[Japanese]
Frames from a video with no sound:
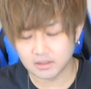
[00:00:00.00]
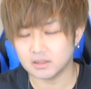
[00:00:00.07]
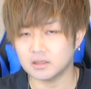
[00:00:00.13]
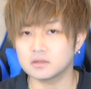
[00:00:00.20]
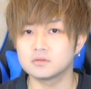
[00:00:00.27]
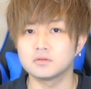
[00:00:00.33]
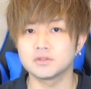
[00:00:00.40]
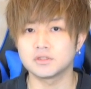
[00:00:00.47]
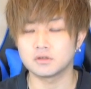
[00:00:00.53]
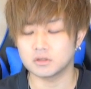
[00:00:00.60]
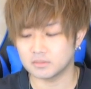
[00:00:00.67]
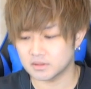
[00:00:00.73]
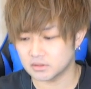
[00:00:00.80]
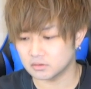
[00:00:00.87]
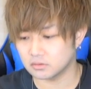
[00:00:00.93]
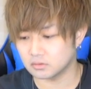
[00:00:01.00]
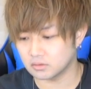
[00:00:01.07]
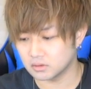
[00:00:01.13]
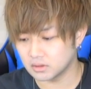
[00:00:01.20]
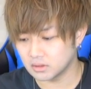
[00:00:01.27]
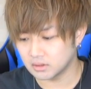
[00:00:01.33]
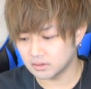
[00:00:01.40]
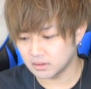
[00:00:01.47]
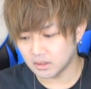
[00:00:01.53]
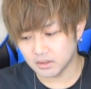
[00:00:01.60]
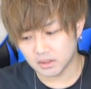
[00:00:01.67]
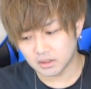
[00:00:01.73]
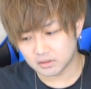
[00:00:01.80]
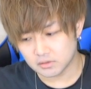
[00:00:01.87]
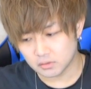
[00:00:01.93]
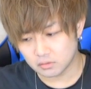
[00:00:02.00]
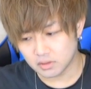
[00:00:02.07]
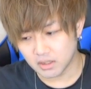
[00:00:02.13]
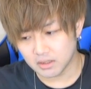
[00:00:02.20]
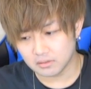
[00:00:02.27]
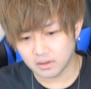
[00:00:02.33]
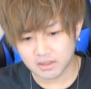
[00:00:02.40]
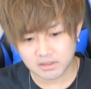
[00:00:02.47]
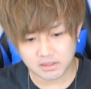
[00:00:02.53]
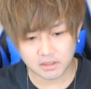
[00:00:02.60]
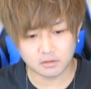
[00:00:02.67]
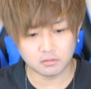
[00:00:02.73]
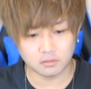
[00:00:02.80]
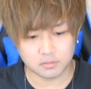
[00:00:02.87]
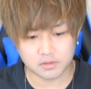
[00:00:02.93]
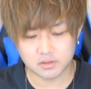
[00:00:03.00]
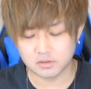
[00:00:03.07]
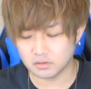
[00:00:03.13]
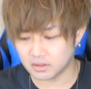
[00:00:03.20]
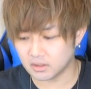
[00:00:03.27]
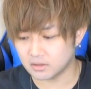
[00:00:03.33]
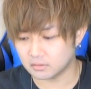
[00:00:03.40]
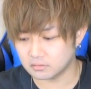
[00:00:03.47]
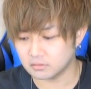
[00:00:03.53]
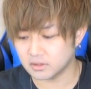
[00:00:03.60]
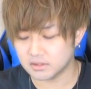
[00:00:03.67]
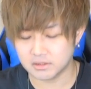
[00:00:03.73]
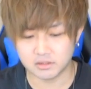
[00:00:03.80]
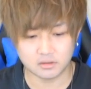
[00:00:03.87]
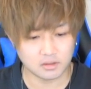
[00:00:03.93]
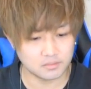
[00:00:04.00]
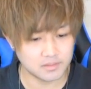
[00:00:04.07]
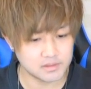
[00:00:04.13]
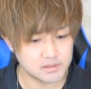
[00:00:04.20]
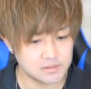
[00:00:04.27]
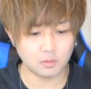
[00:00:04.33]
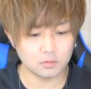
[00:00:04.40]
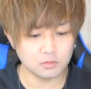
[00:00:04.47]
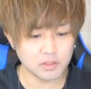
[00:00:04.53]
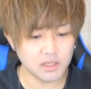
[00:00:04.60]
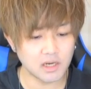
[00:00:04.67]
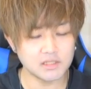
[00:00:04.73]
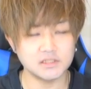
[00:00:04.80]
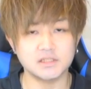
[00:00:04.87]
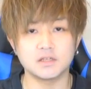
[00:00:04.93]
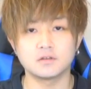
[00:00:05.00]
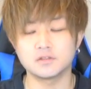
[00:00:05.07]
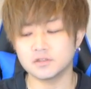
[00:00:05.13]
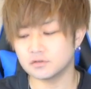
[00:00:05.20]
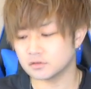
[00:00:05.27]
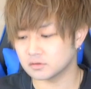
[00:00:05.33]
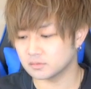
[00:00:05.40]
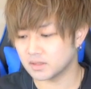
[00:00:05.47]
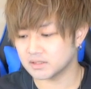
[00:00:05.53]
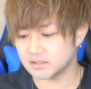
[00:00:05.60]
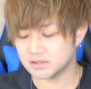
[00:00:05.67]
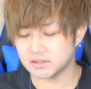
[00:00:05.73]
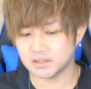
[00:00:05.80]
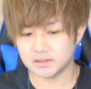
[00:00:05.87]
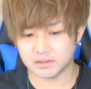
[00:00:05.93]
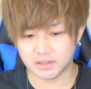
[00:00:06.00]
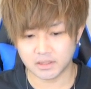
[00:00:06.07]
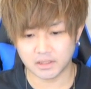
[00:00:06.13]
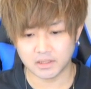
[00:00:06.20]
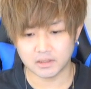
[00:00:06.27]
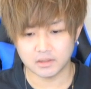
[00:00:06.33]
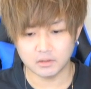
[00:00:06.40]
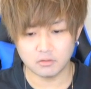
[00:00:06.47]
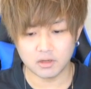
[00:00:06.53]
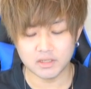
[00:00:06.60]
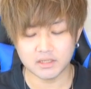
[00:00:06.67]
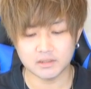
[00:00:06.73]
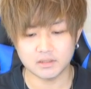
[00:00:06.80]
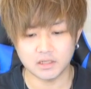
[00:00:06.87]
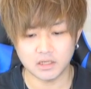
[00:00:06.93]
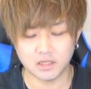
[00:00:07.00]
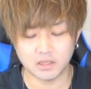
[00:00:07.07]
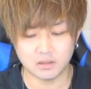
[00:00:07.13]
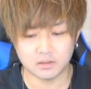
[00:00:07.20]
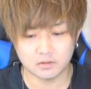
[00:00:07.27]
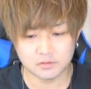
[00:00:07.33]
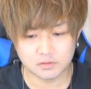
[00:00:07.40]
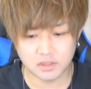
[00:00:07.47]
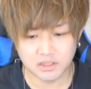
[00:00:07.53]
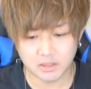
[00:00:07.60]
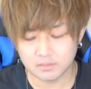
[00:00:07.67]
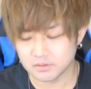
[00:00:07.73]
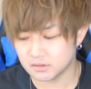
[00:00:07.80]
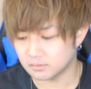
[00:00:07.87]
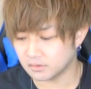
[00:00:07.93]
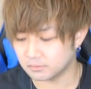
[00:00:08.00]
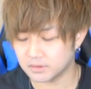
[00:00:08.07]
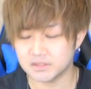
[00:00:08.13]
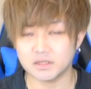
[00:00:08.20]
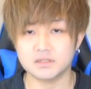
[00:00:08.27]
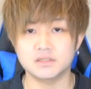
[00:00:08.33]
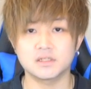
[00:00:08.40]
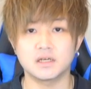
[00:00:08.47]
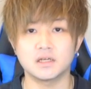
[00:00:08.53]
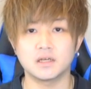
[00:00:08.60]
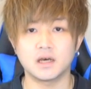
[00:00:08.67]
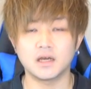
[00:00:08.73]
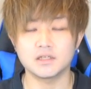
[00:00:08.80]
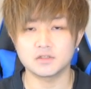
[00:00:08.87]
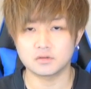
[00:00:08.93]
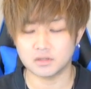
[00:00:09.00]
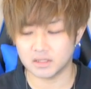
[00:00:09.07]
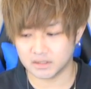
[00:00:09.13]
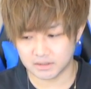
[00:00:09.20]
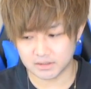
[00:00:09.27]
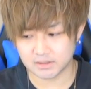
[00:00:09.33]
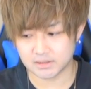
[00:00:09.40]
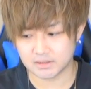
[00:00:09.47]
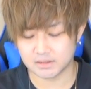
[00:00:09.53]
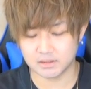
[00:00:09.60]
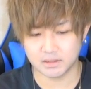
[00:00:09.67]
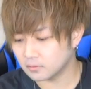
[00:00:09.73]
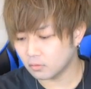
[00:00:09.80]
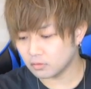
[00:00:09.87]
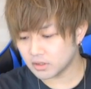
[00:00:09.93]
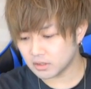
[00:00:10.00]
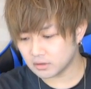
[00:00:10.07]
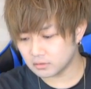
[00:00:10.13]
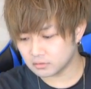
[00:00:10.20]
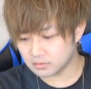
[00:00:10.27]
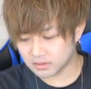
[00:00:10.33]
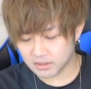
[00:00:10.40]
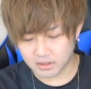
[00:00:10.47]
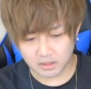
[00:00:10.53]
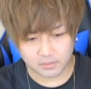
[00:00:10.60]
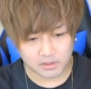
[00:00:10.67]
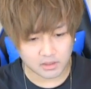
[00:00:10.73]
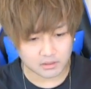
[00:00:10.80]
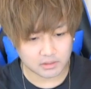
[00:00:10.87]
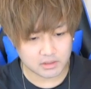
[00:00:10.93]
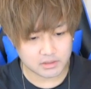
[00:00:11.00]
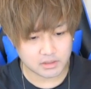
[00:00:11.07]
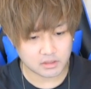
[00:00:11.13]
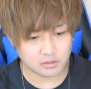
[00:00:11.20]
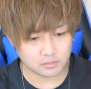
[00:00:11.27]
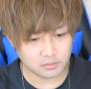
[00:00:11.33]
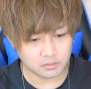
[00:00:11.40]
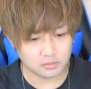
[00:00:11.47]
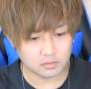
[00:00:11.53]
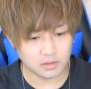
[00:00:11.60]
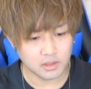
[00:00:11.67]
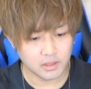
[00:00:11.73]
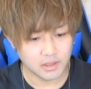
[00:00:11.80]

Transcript: 確保しておきましょう。なんならそこら辺のガチャゲンよりも強い火力を出してくれます。このキャラ自体の種族も魔人なんで、ノアだったり、ノストラダムスともめちゃくちゃ相性がいいです。攻撃力は高めなんですけども、